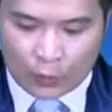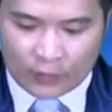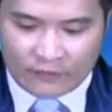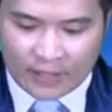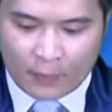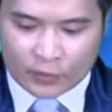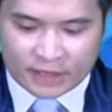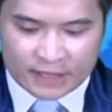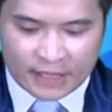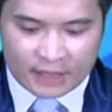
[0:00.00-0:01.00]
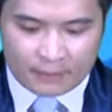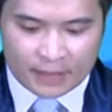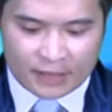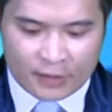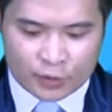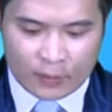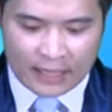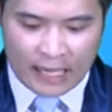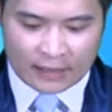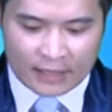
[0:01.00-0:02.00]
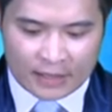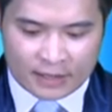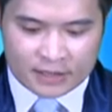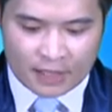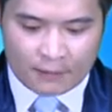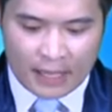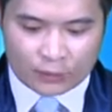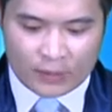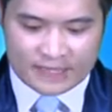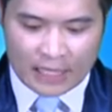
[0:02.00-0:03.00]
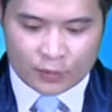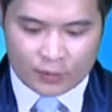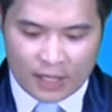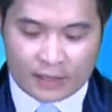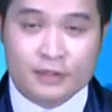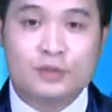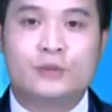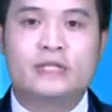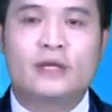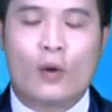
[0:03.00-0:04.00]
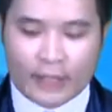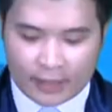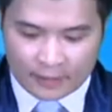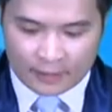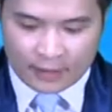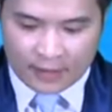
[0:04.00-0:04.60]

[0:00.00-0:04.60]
Ủy viên Bộ Chính trị, Bí thư Trung ương Đảng, trưởng Ban tuyên giáo Trung ương chủ trì hội nghị.